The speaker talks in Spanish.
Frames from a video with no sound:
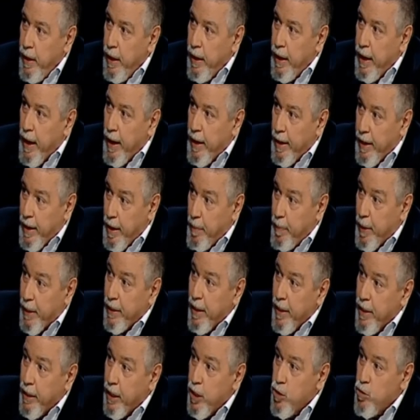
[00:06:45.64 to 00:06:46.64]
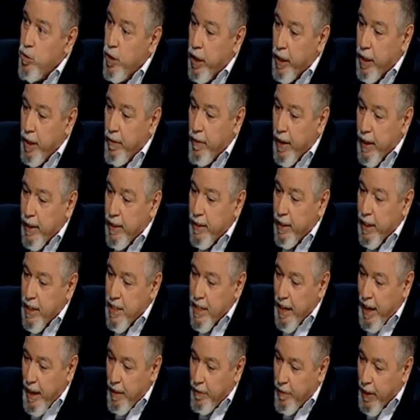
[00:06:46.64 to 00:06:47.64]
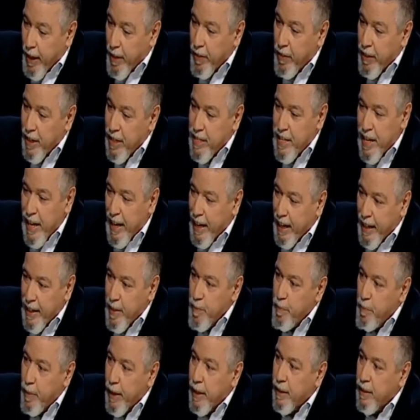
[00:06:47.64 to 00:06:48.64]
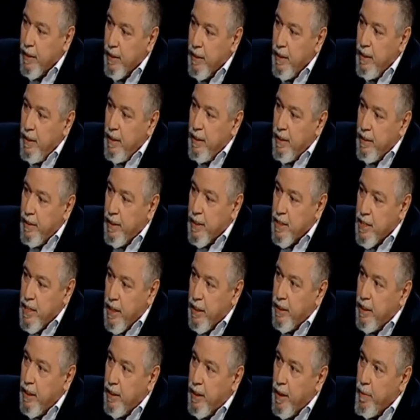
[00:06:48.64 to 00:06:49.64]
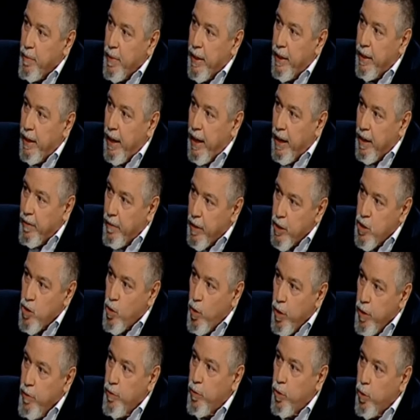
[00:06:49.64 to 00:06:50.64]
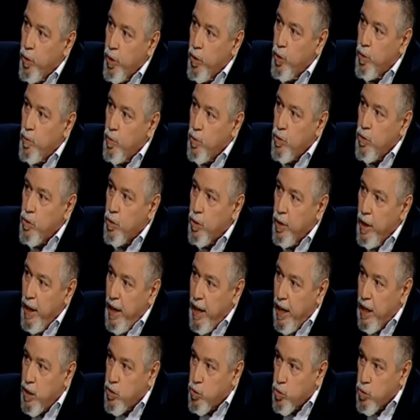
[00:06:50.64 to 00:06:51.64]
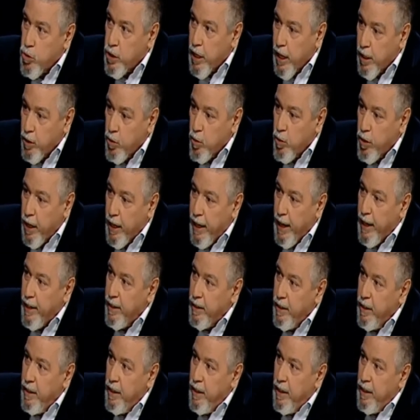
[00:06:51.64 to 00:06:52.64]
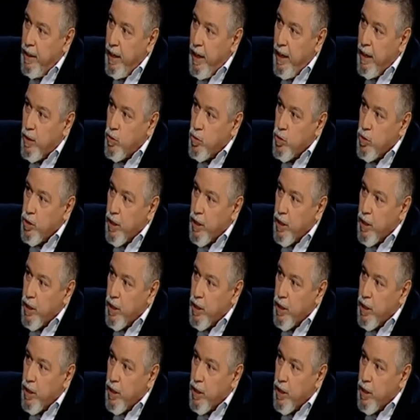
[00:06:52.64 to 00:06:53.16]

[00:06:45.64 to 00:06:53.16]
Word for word: Y, y, aparte de que son equivalentes, el francés en gran parte desciende también. El vasco ha influido mucho. El sustrato que hay, el